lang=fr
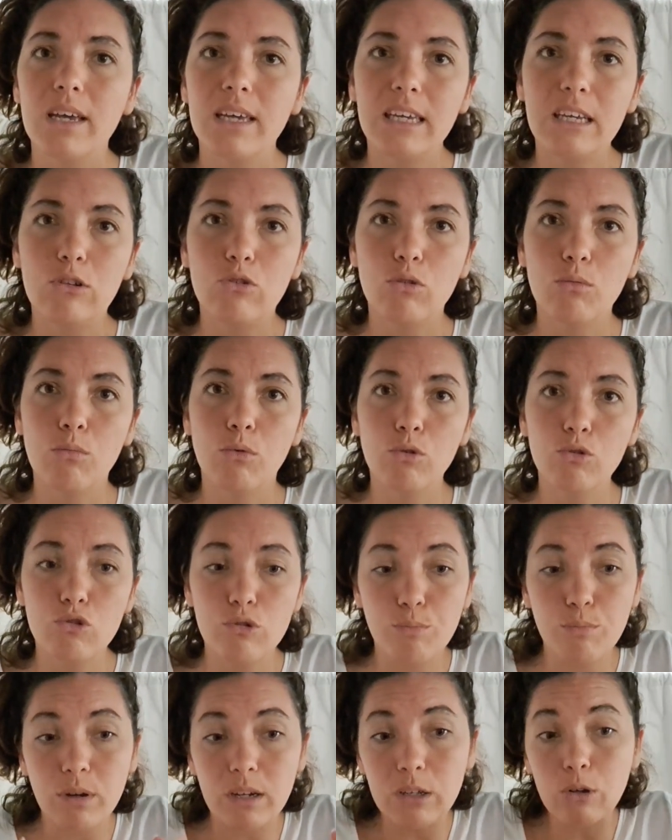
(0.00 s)
Il te montre,
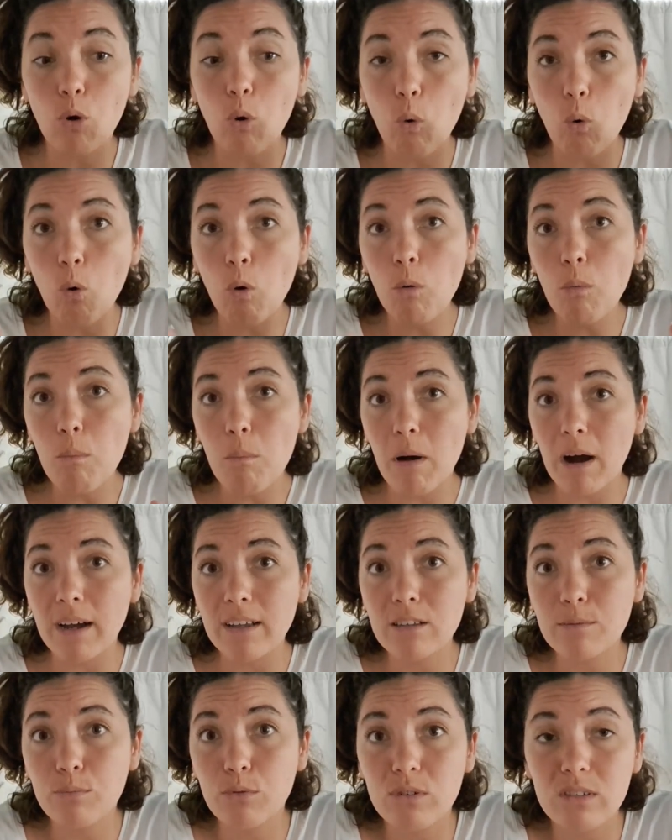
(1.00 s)
tu peux gros,
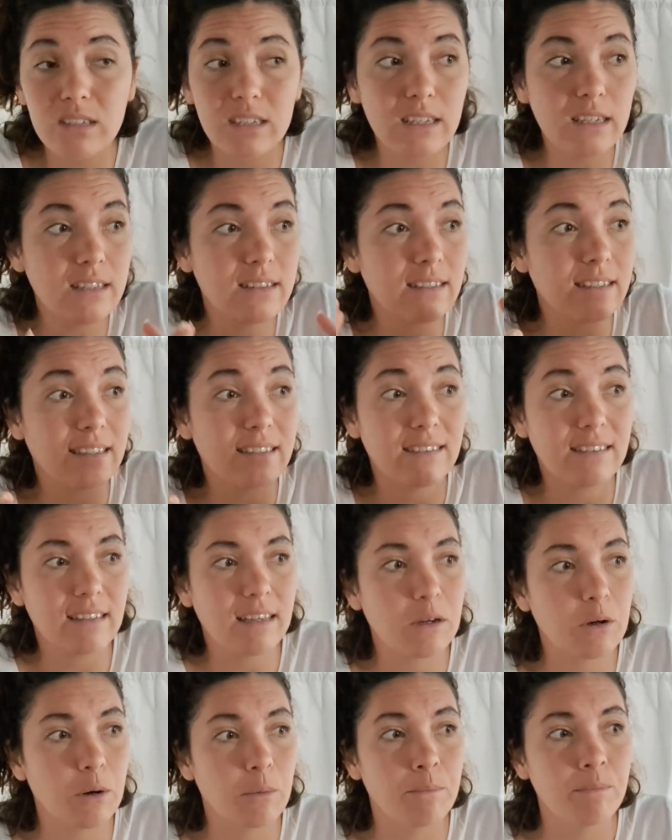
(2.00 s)
mince, petit.
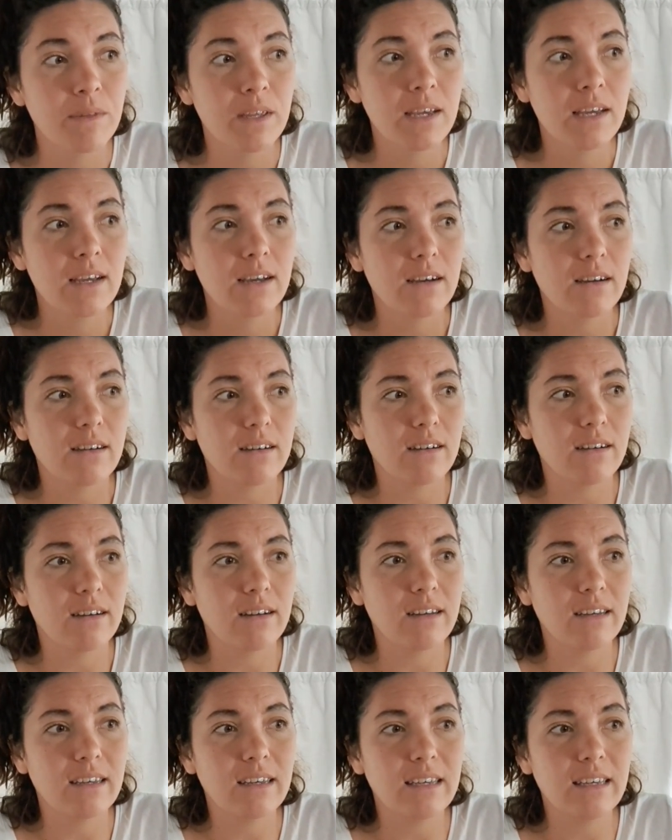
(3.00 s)
C'est, euh, euh,
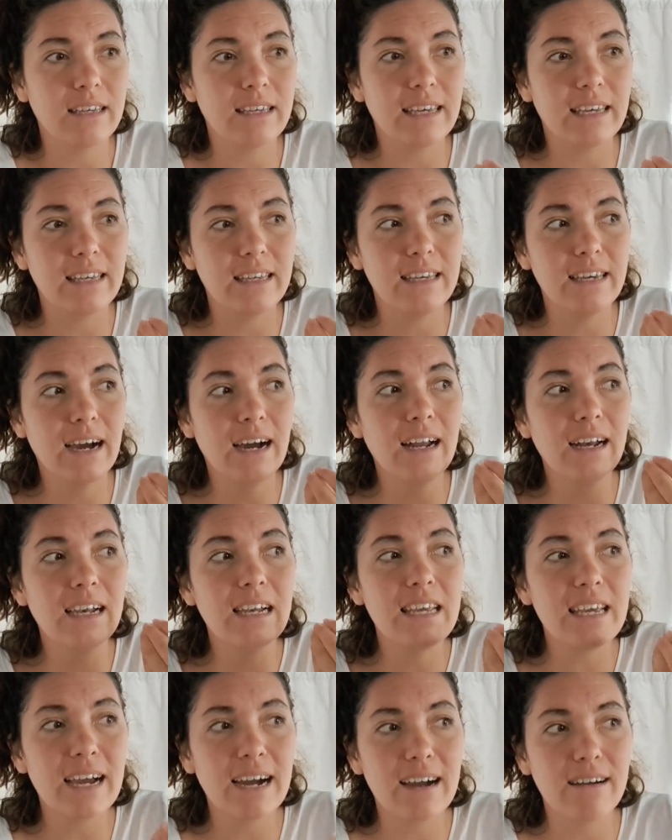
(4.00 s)
il y, a un
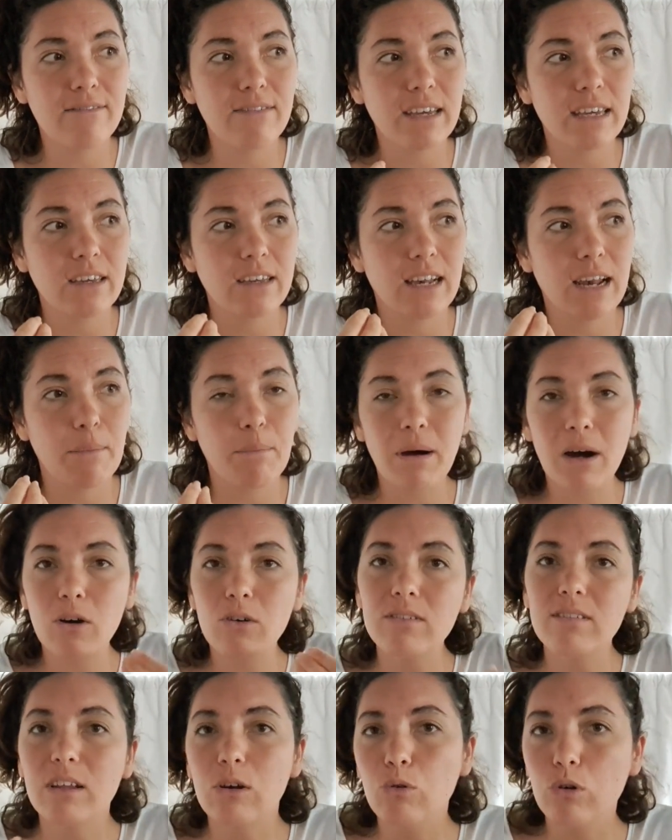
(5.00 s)
lien avec
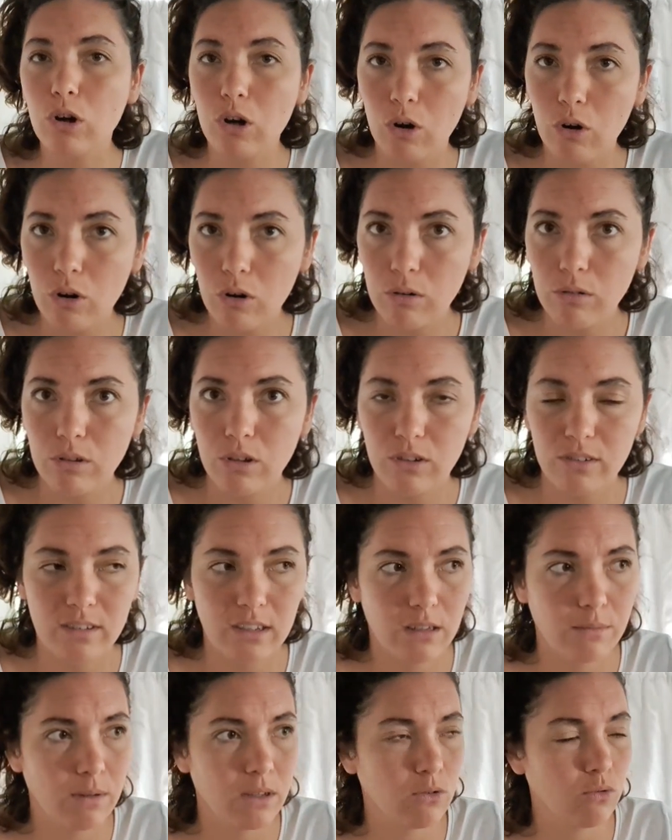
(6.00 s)
l'apparence et le corps dans
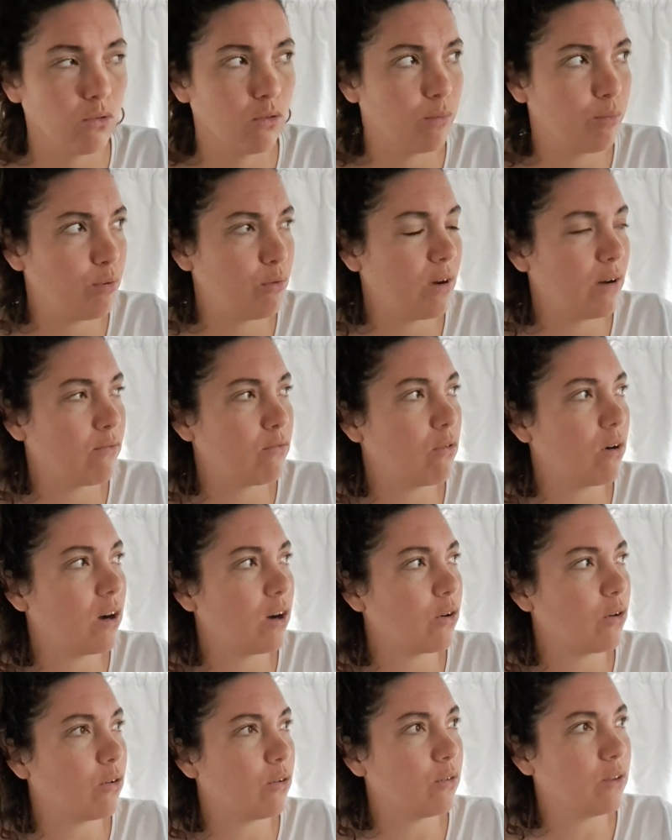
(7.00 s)
cette maison. On peut
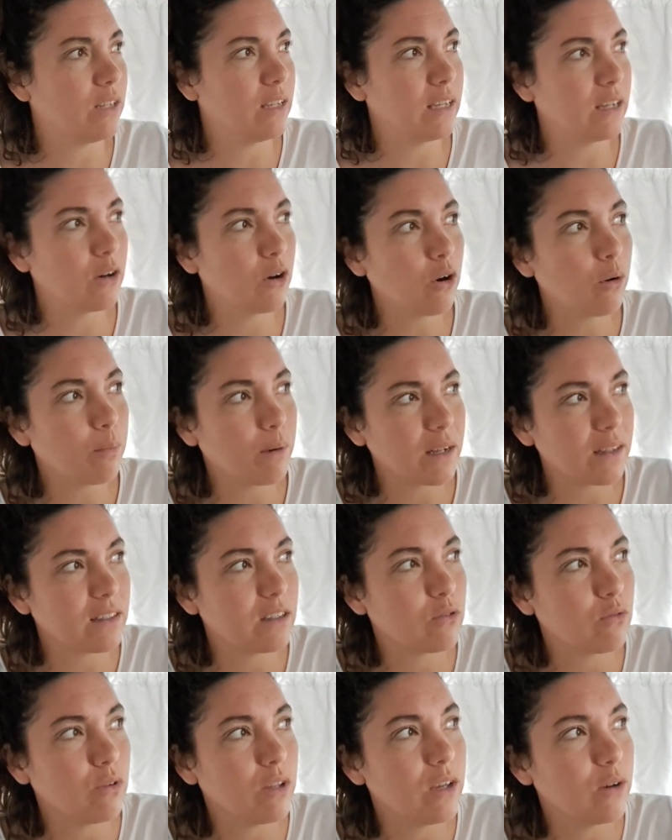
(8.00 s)
avoir euh, des corps
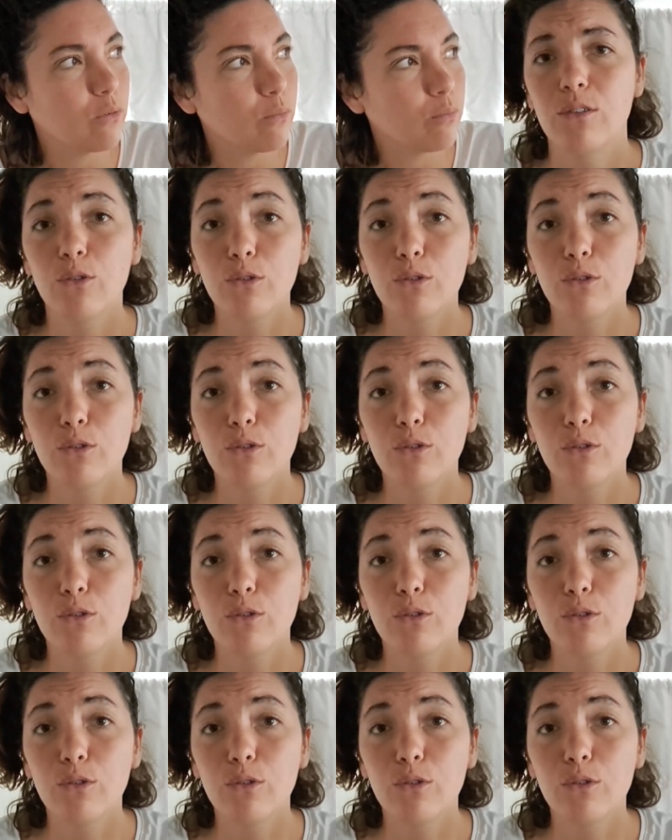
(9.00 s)
particuliers.